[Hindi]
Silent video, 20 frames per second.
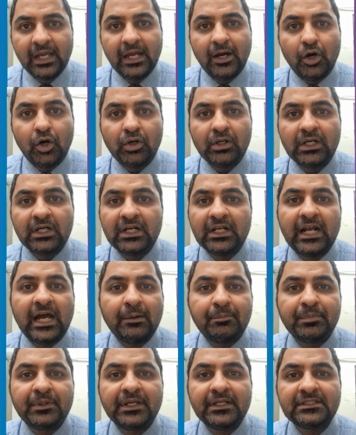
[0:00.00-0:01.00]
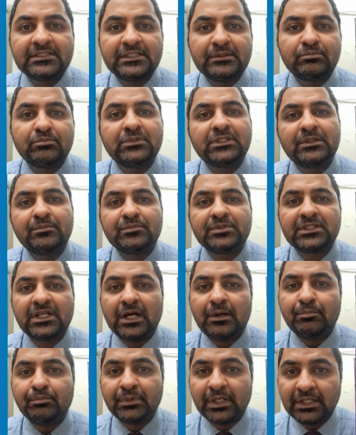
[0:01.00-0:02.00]
और अगर आपके सिम्टम्स
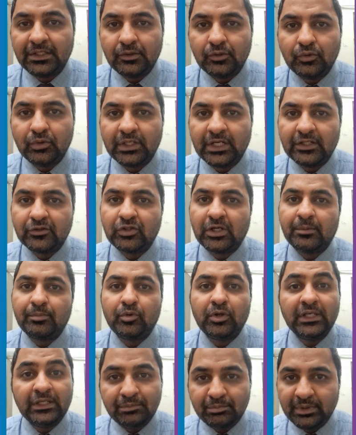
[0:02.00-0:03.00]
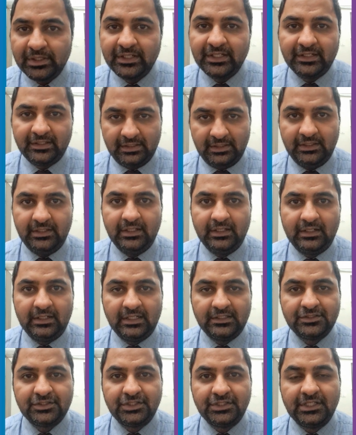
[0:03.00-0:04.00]
कम नहीं हो रहे हैं तो आपको इमिडिएटली
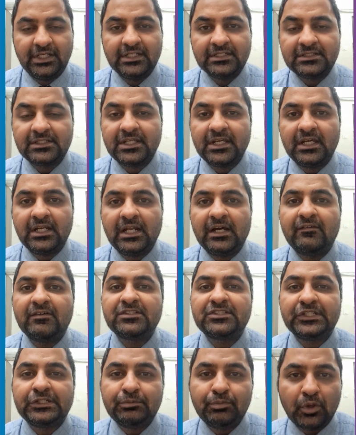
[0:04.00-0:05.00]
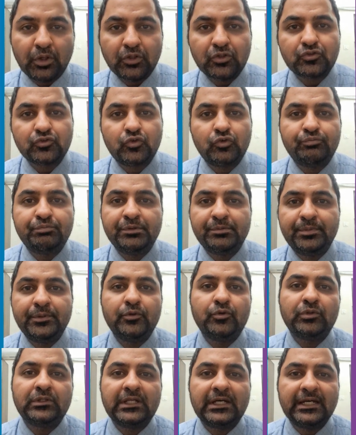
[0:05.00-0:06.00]
करना चाहिए इसके अलावा सिग्मोडोस्कोपी भी
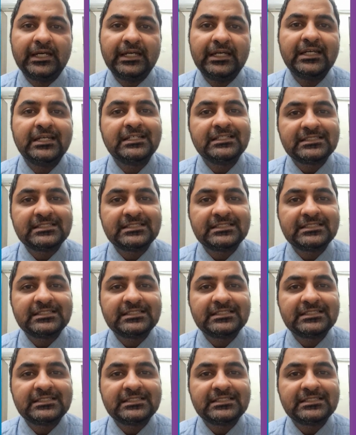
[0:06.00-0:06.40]
होता है